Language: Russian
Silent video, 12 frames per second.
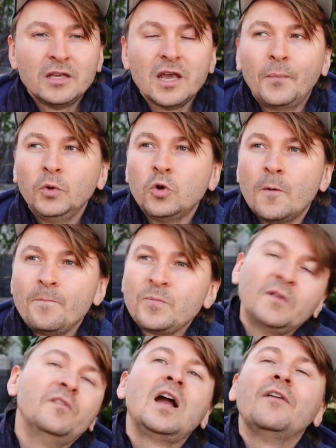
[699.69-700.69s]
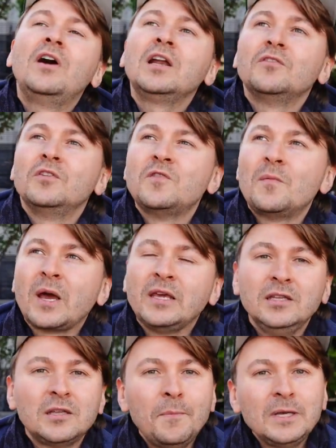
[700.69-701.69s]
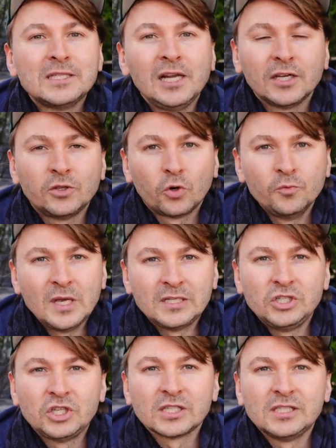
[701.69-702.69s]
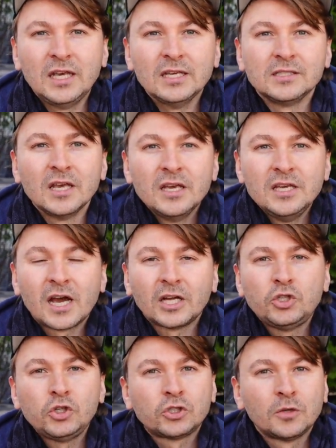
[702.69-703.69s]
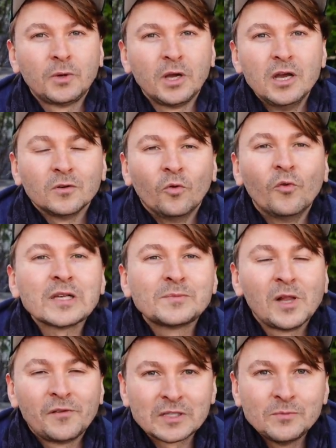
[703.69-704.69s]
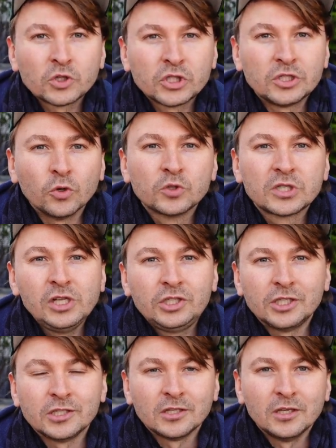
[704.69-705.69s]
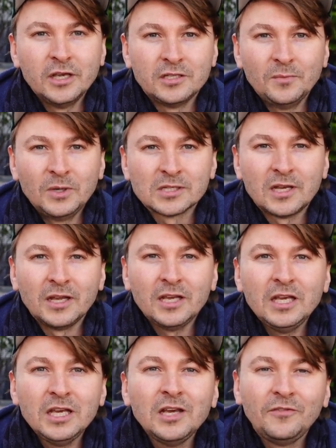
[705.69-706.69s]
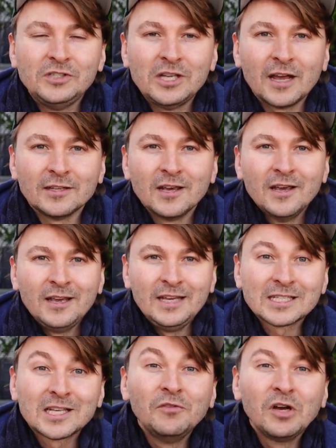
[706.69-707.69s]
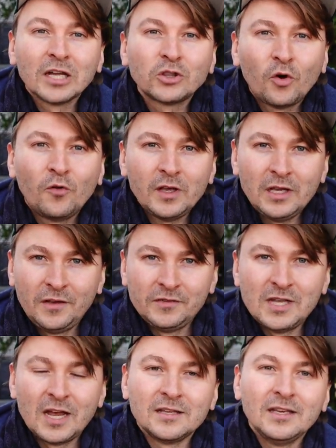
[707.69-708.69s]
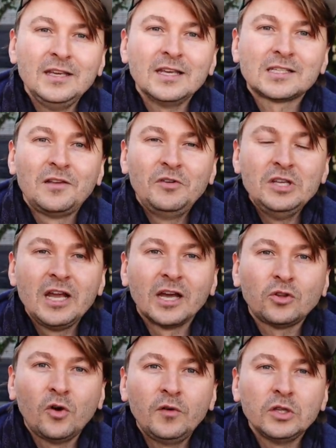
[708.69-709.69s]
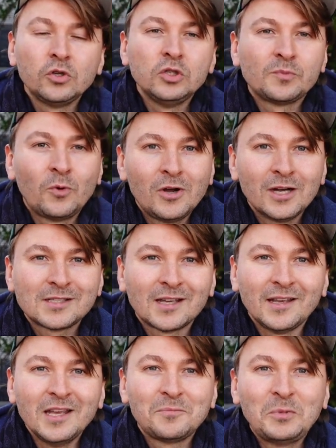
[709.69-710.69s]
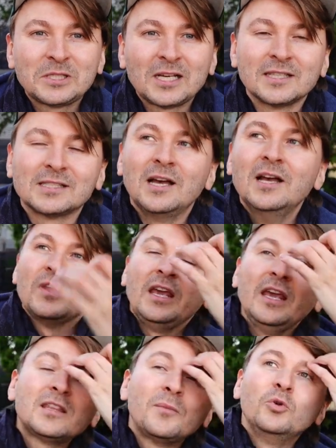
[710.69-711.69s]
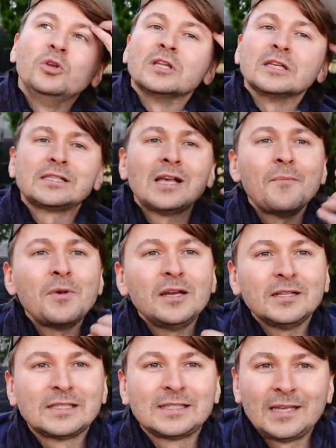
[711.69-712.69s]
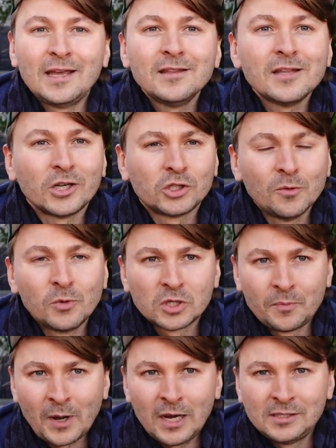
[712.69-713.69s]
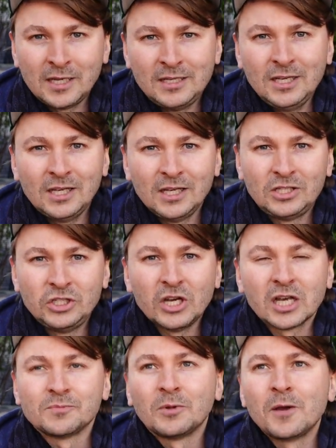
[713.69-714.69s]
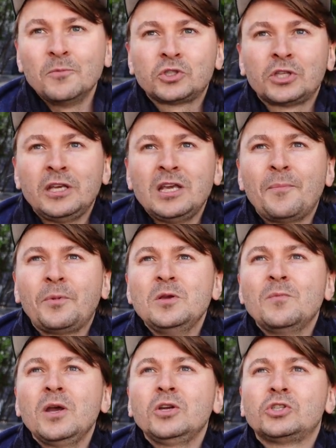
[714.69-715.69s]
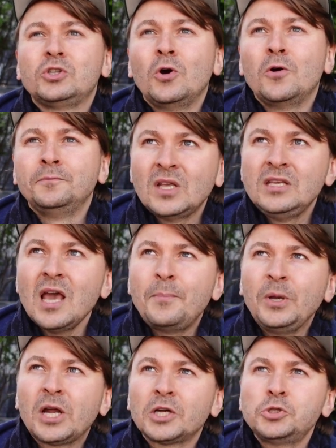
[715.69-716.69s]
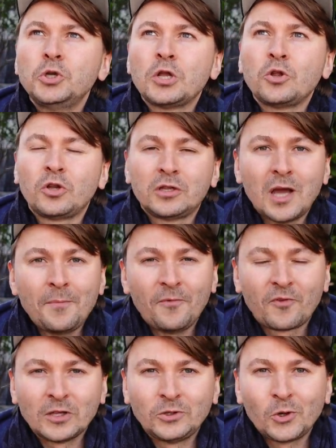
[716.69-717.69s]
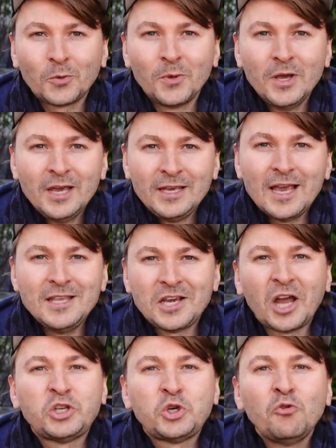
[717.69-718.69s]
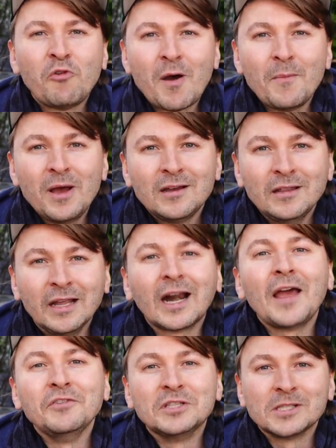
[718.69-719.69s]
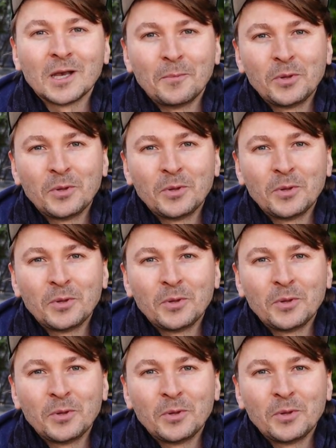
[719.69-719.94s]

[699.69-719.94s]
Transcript: Я буду выговаривать вам какие-то мысли, которые у меня сейчас есть. Я хочу, чтобы у вас была возможность услышать эти мысли и их взять, если вы готовы их взять. И если вы не готовы, то испугаться и отписаться. И это будет самое ценное, что может произойти сейчас. Потому что я понимаю, что я перехожу на тот этап, в котором я не хочу вам нравиться.